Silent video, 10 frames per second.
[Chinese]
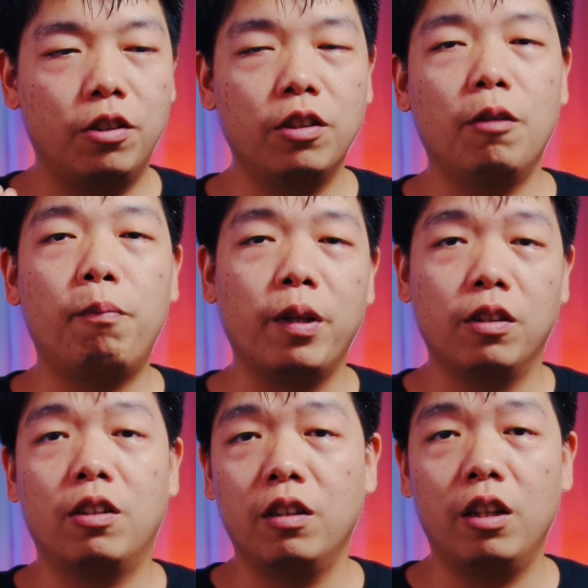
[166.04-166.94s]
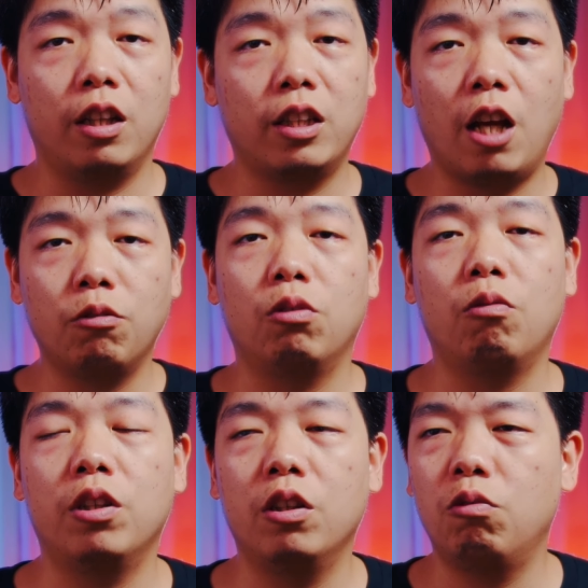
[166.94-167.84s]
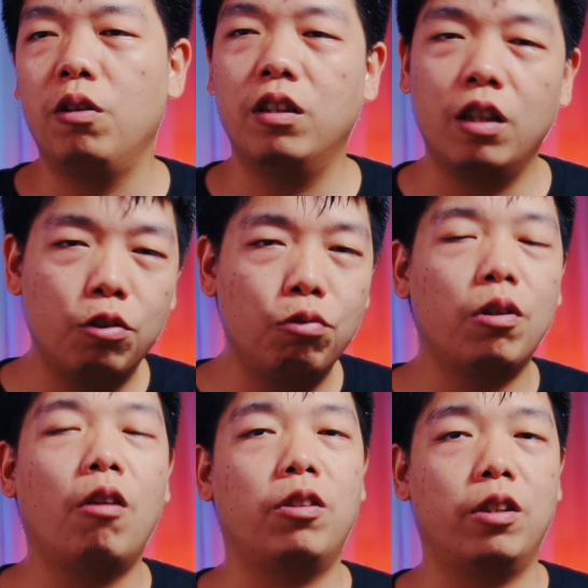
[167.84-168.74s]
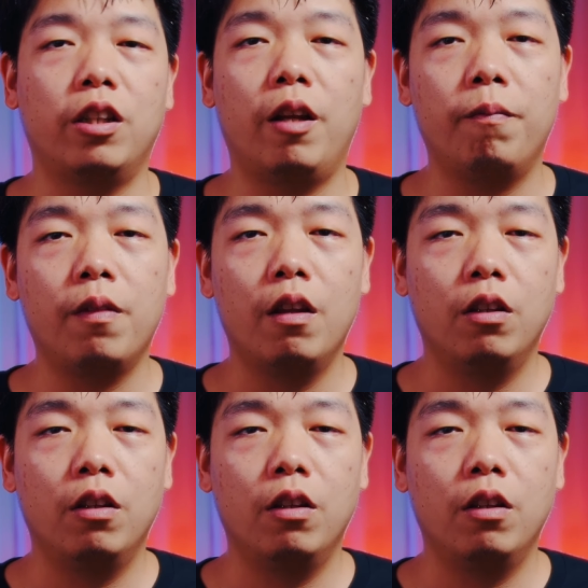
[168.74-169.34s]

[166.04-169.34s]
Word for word: 真正本身的一个参数的东西，所以这个需要时间